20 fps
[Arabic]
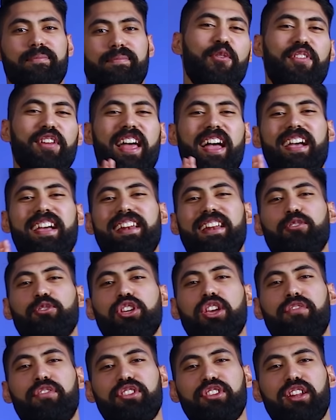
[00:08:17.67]
وفي الاخر لو
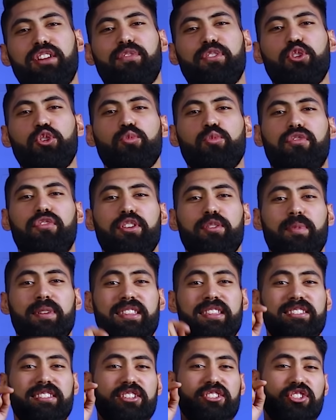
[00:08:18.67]
شايف ان الفيديو مفيد ما
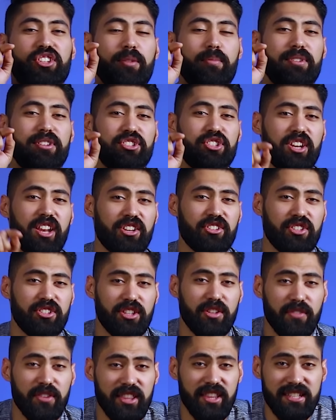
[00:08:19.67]
تنساش تعمل شير عشان
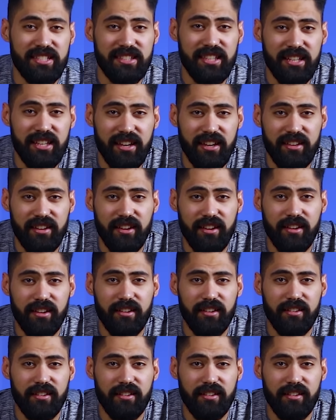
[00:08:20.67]
تفيد ناس تانية غيرك